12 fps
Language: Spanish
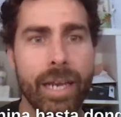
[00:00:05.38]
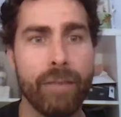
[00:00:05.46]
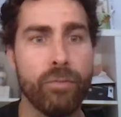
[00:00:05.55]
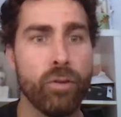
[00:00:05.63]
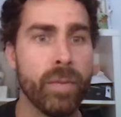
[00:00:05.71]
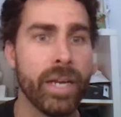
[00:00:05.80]

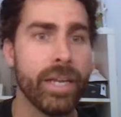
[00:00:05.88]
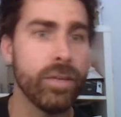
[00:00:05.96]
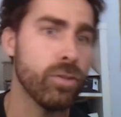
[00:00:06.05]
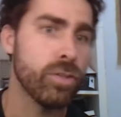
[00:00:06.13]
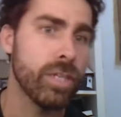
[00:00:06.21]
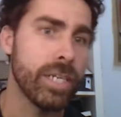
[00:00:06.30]
forma que yo
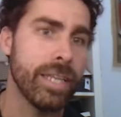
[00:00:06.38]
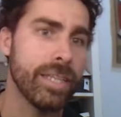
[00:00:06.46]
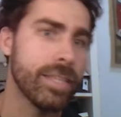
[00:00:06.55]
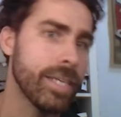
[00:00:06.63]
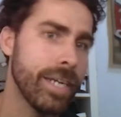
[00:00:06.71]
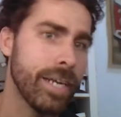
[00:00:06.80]
tenía de
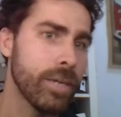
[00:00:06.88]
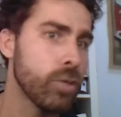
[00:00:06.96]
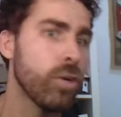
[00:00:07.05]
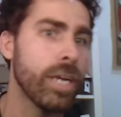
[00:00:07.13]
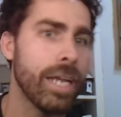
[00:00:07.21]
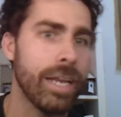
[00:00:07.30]
entrenar no
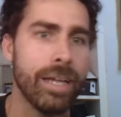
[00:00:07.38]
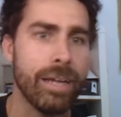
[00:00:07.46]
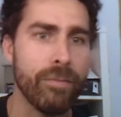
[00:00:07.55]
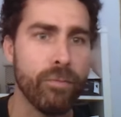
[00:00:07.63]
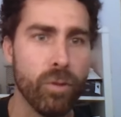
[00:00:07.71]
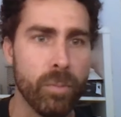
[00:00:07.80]
era la
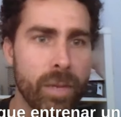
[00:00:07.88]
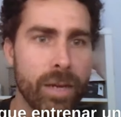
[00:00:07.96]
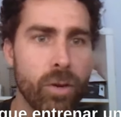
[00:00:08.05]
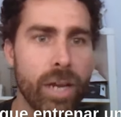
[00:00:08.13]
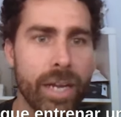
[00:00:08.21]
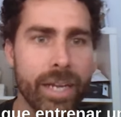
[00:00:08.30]
forma con
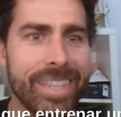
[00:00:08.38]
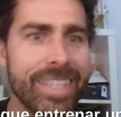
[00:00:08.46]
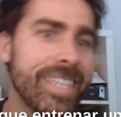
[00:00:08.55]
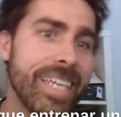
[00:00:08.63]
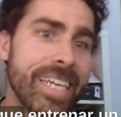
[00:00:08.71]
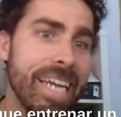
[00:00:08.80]
la que
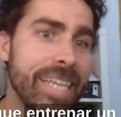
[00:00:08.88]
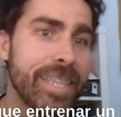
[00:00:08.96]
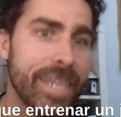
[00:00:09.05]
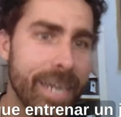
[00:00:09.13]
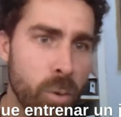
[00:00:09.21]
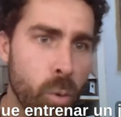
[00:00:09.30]
tenía que
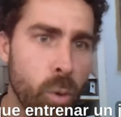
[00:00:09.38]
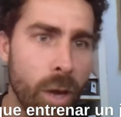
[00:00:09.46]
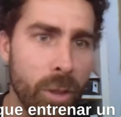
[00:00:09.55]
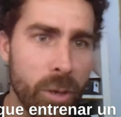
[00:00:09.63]
entrenar un jugador de